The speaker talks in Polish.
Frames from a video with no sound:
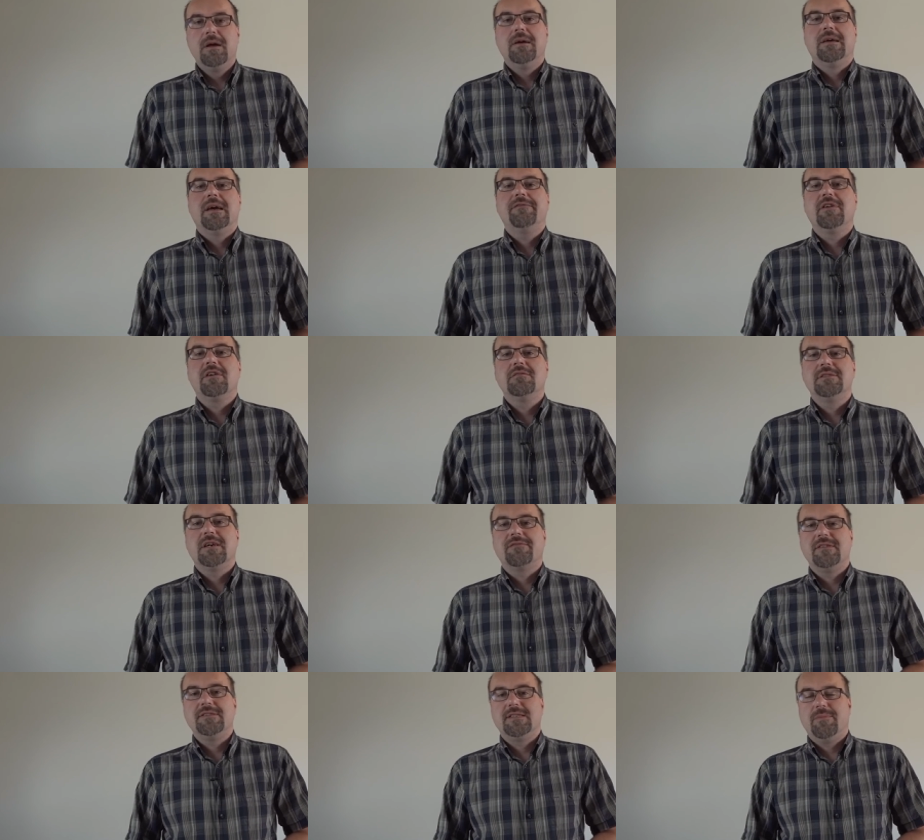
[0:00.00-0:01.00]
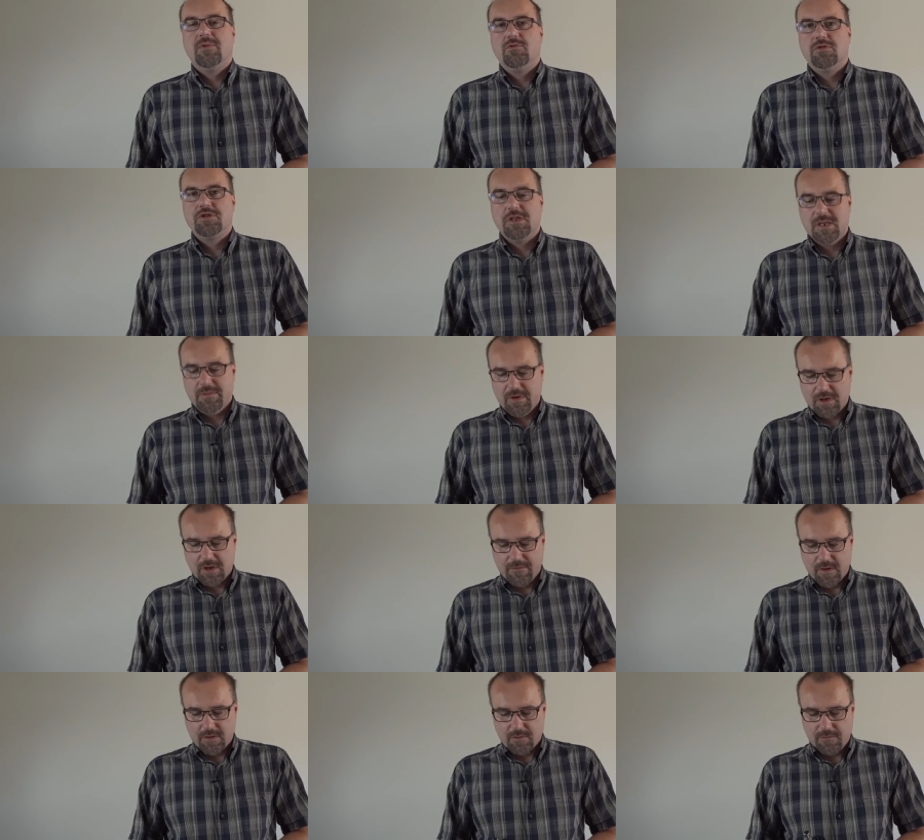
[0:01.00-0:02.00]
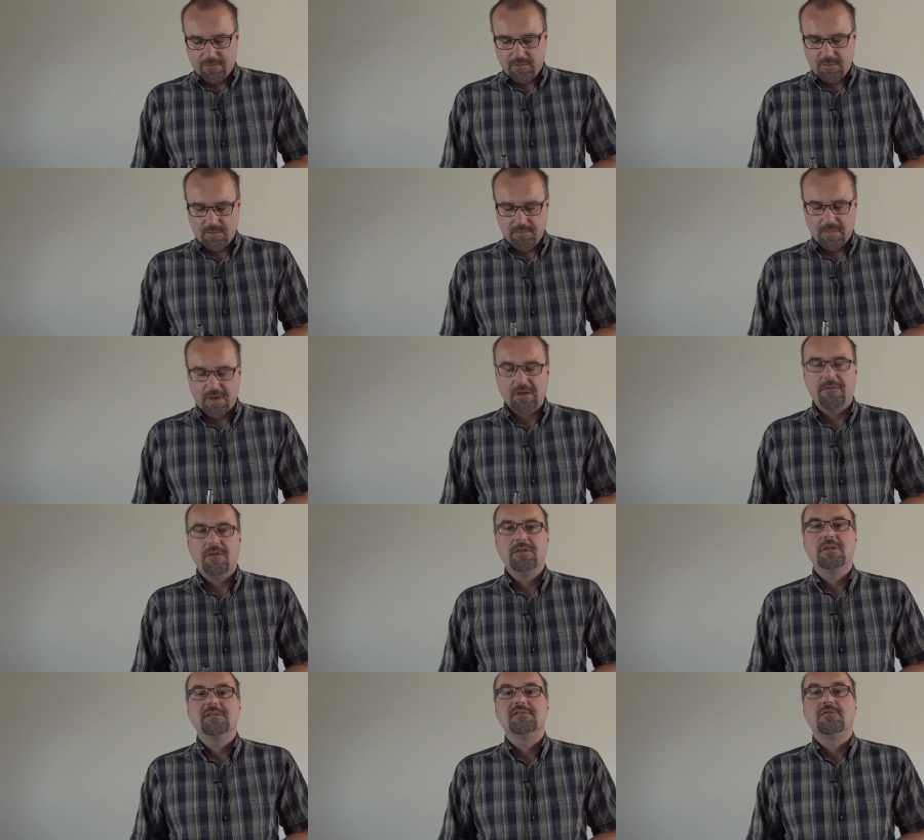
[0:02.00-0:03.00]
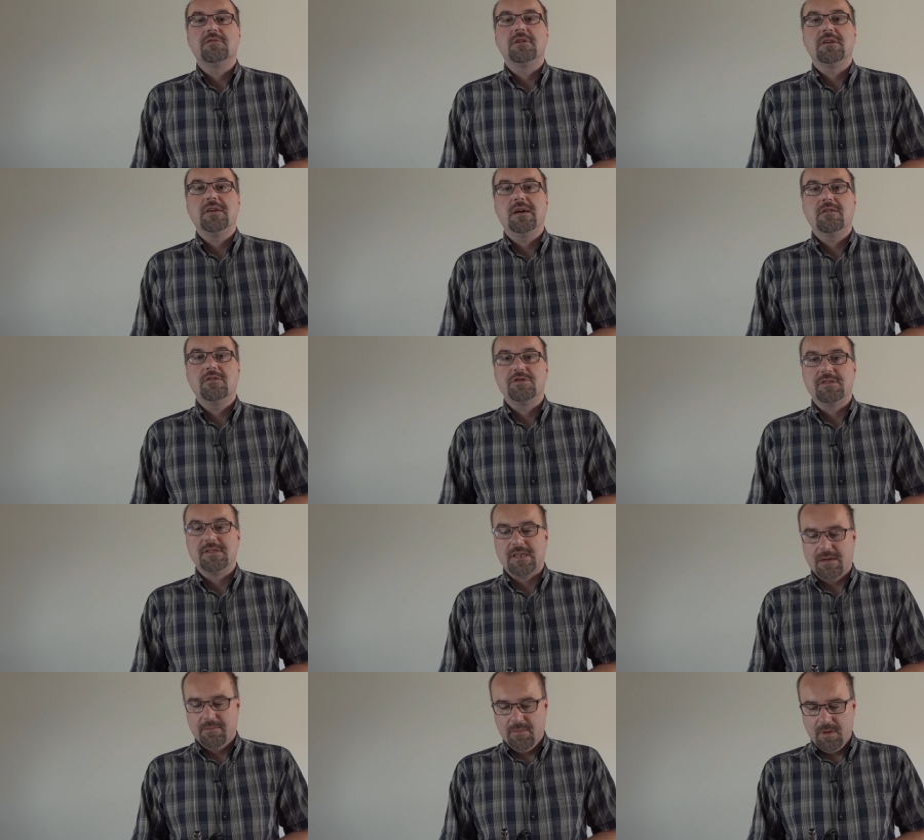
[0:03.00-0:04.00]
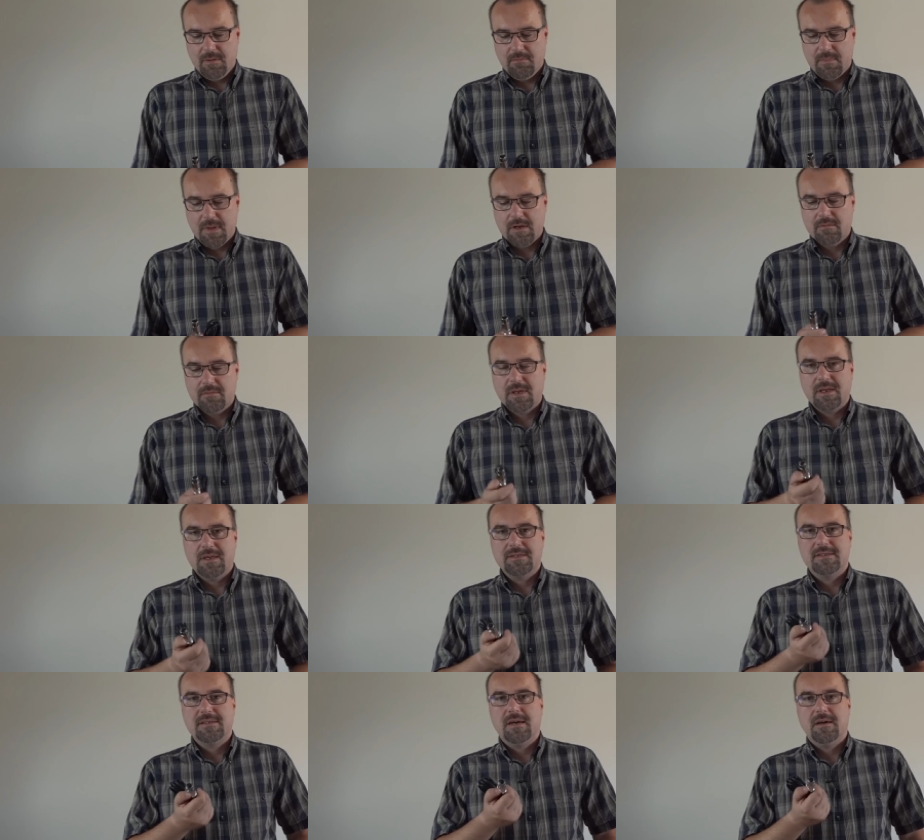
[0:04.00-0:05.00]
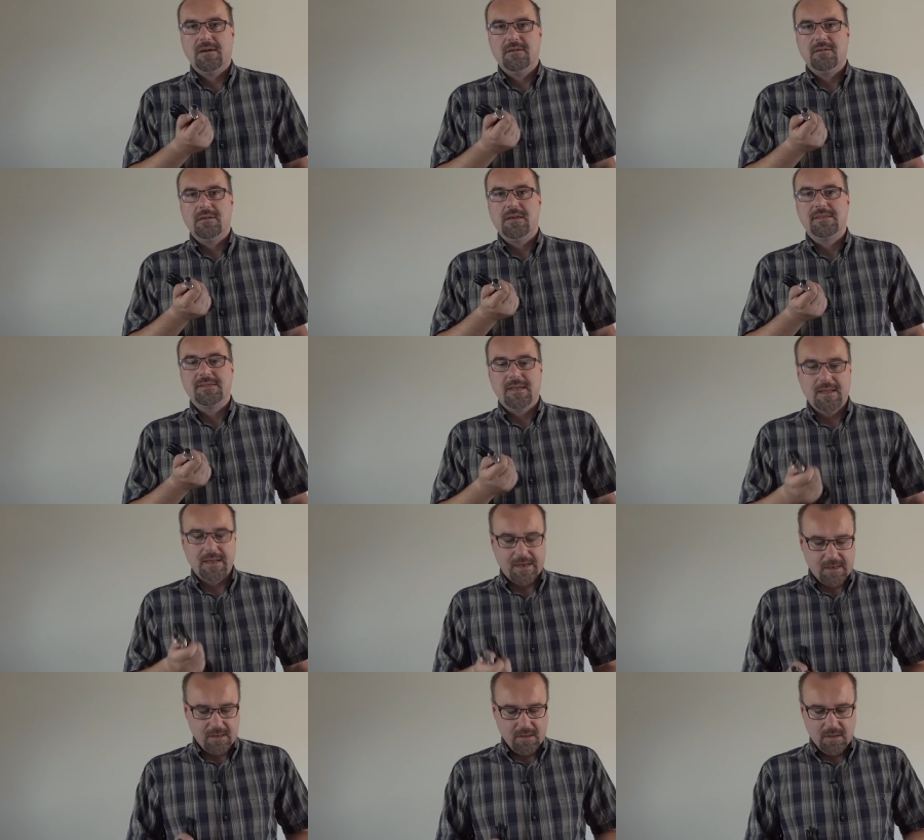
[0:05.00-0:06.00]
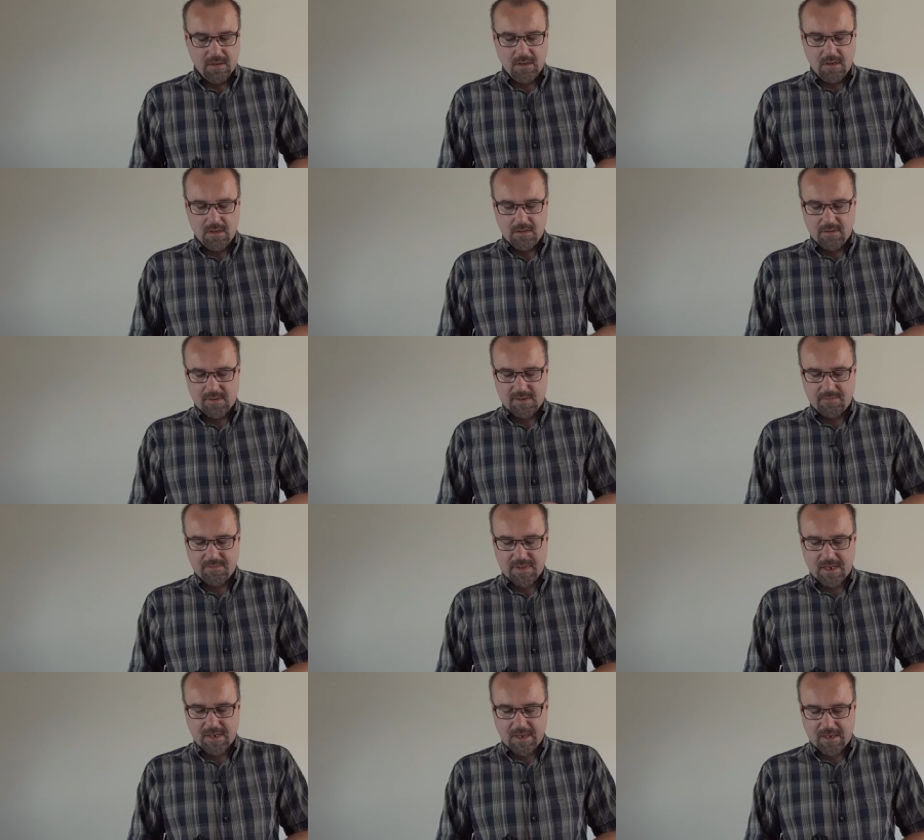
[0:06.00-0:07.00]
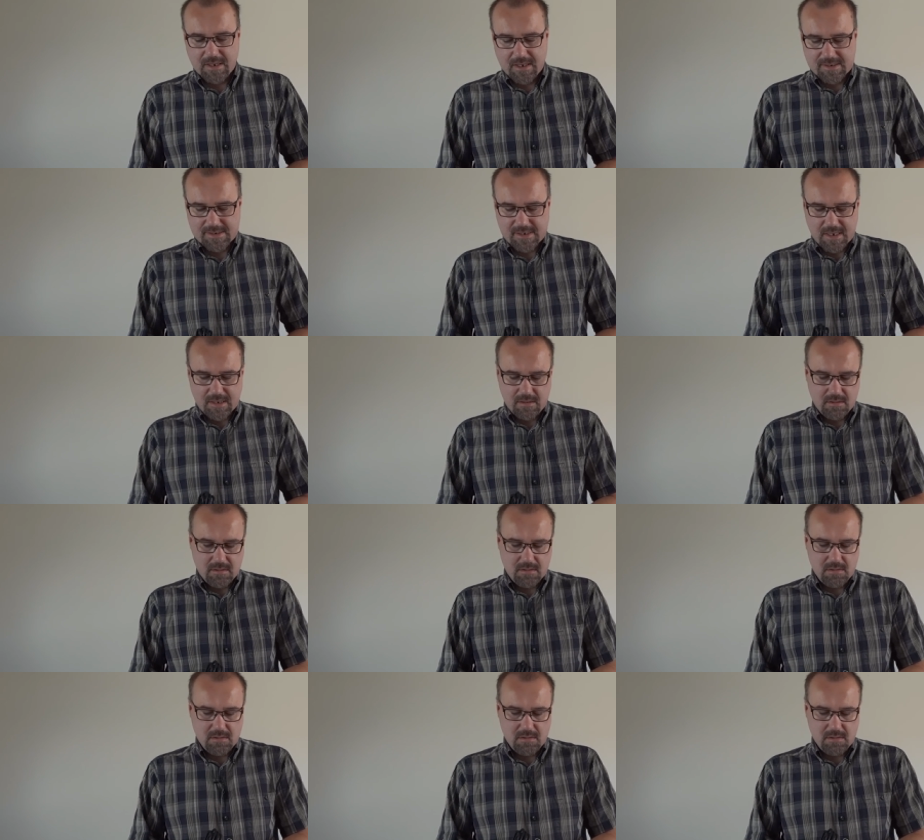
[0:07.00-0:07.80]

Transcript: Jak wygląda kwestia podłączenia mikrofonów? Mikrofony, z których ja korzystam, mają gniazda XLR. To są takie gniazda.